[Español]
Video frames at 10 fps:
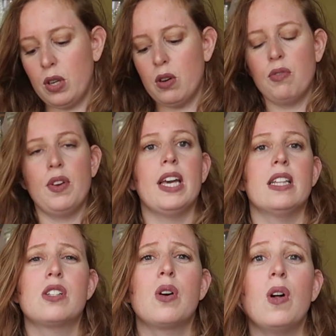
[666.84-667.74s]
the Coffee
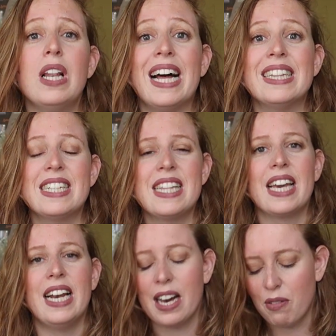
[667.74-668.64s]
Gets Cold, antes de
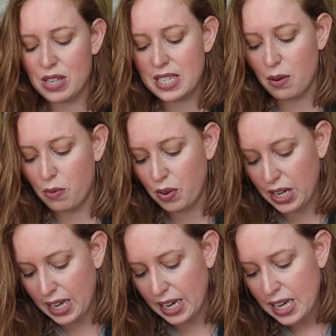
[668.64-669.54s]
que el café se
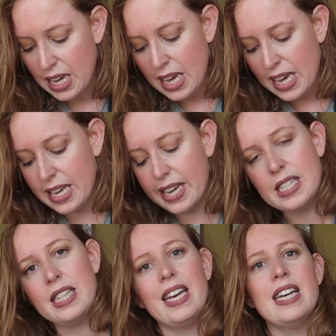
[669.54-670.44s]
enfríe, y
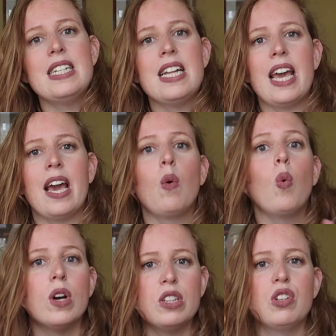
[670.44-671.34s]
este es eh,
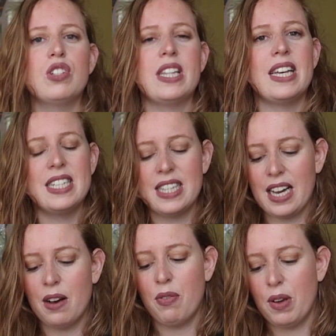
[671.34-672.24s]
Cuentos de este
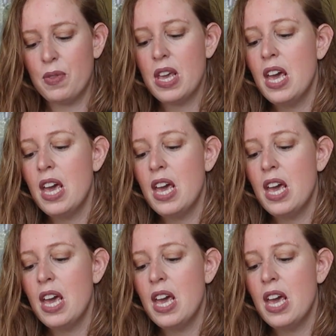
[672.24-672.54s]
café.